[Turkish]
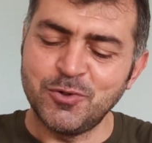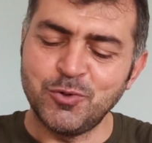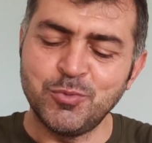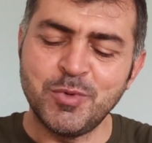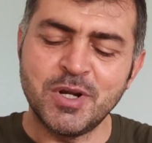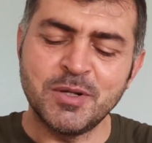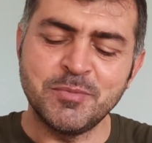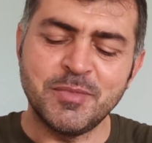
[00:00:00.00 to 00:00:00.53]

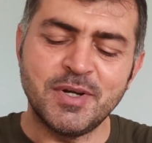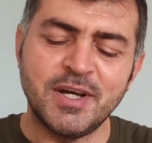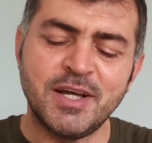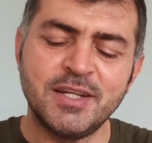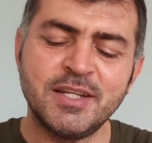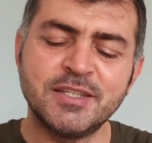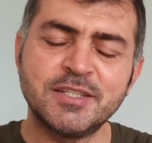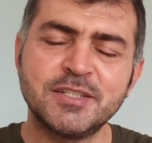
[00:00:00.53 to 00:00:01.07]
Umarım
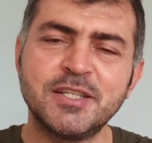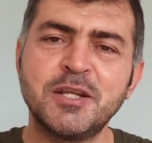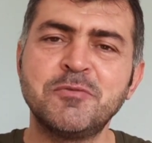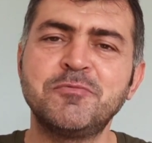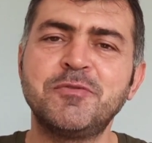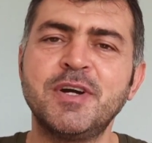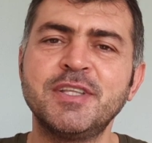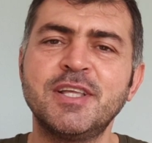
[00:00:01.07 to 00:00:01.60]

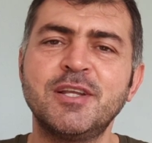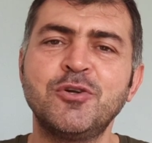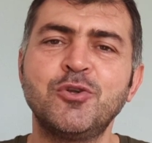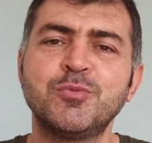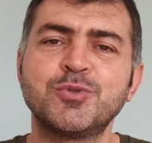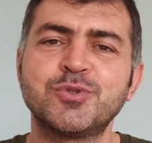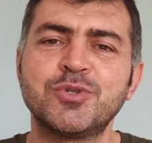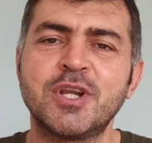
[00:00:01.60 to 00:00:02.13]
anlattıklarım faydalı
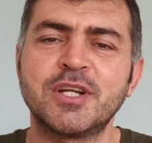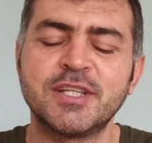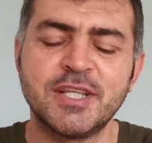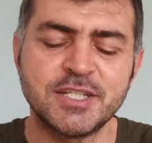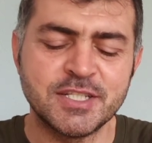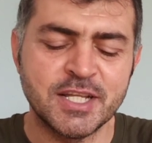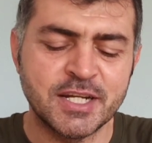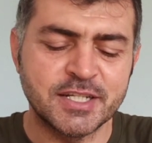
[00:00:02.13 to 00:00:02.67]
olmuştur
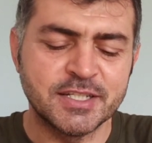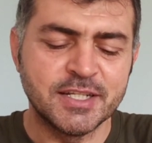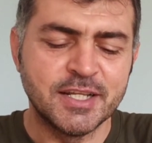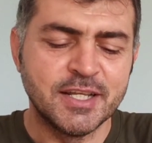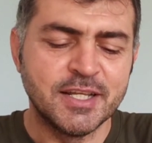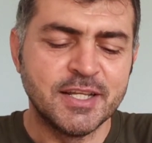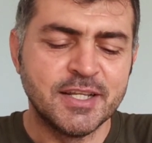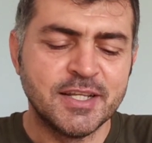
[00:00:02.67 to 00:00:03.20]
arkadaşlar.
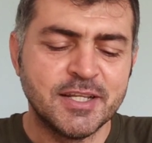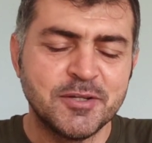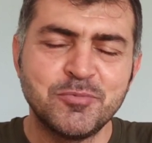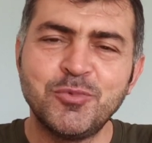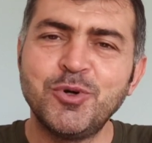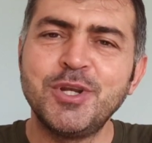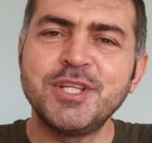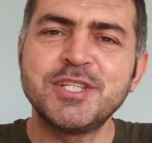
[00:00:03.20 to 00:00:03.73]

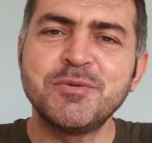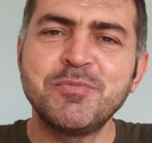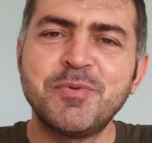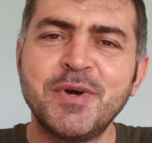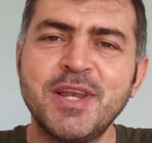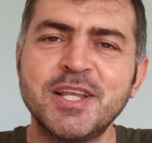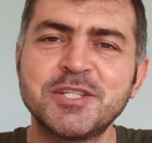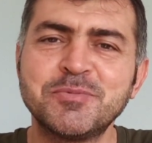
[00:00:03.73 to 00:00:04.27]
Böylece bir
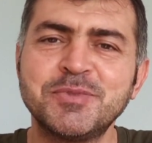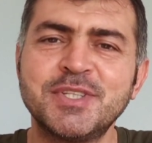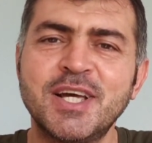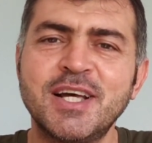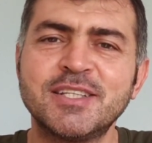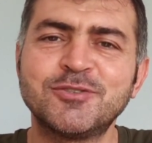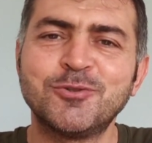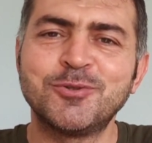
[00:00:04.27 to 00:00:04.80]
paylaşımın
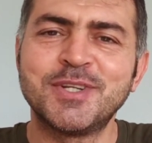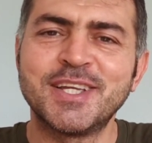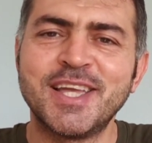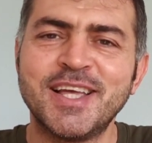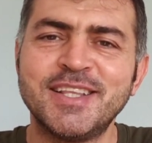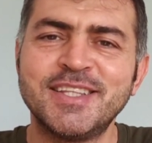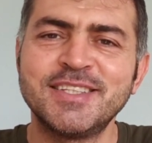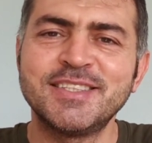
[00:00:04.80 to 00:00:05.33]
daha sonuna
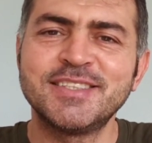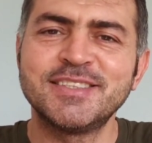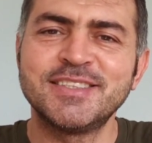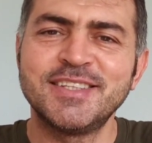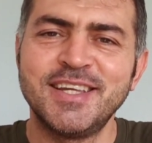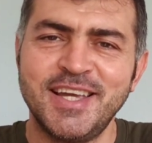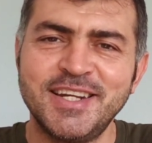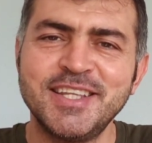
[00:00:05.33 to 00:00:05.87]
geldik.
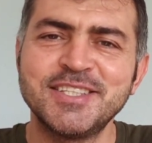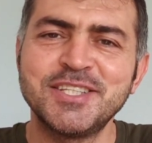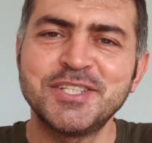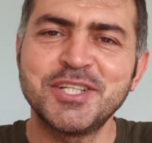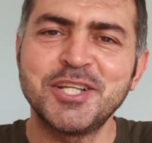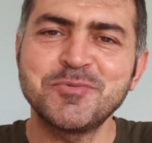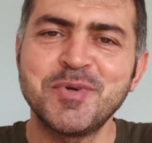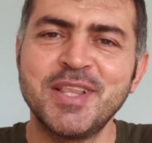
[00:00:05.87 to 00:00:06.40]
Herkese
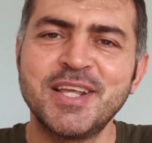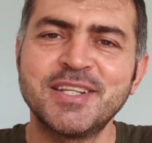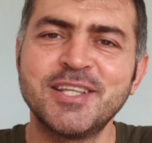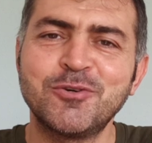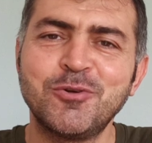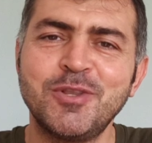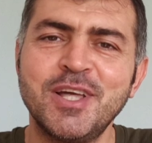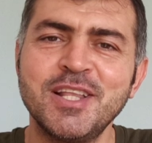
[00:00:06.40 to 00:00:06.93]

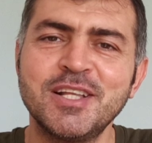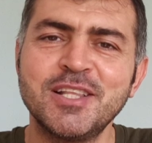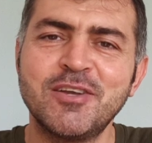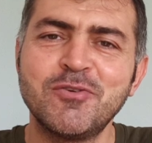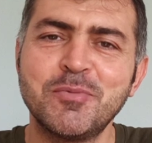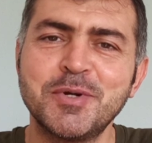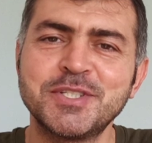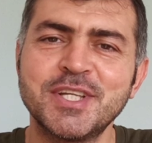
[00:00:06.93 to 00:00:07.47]
çalışmalarında
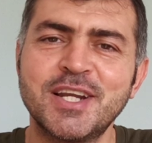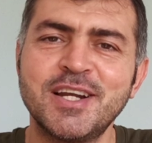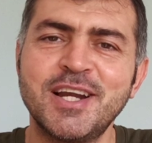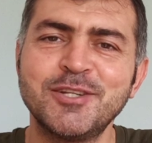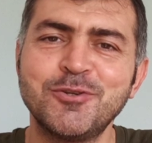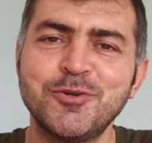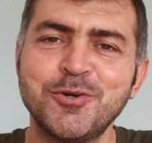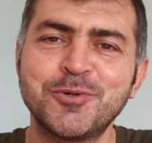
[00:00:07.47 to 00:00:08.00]
kolaylıklar ve
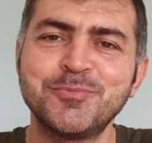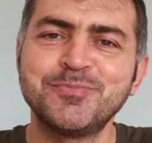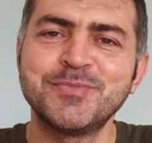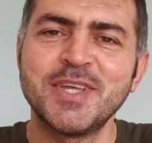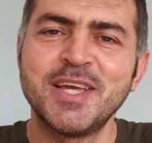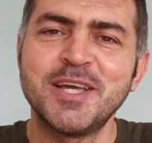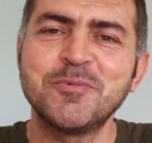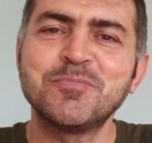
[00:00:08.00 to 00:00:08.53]
başarılar diliyorum.
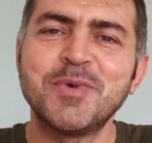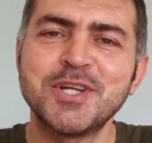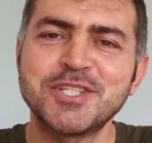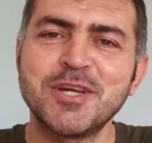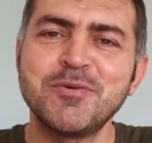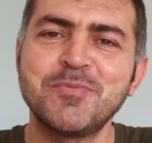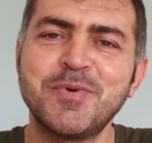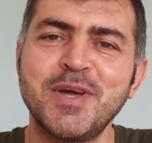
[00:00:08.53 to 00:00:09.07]

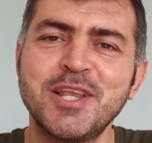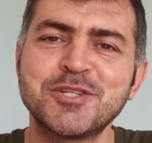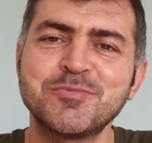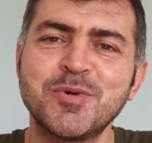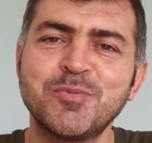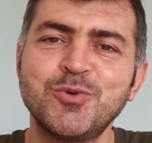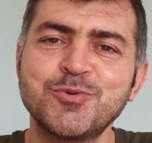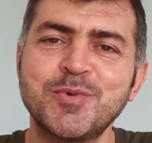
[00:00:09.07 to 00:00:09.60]
Başka bir
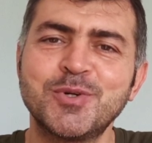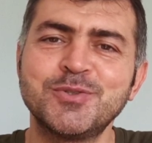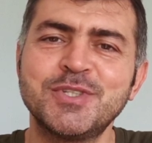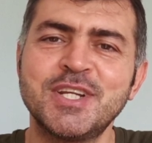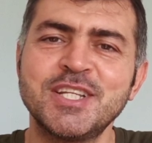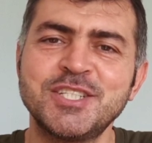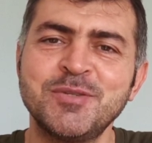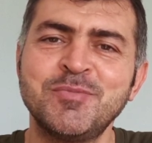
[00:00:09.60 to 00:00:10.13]
paylaşımda buluşmak
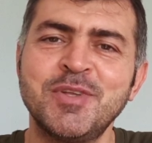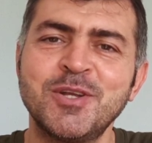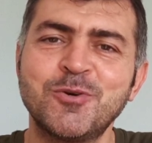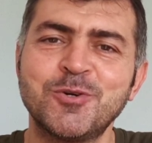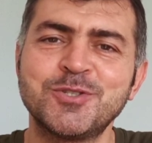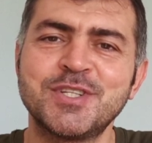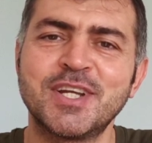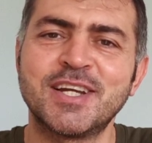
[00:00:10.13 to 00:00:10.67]
üzere
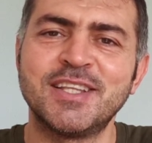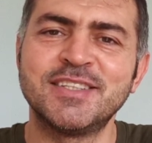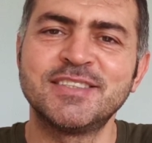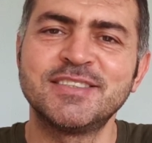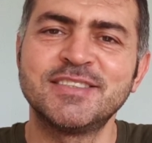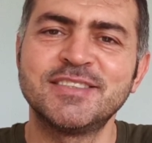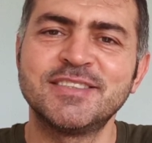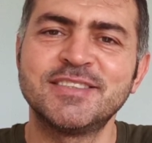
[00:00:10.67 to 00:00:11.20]
şimdilik
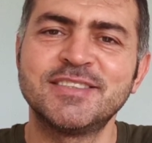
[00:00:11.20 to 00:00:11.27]
hoşçakalın.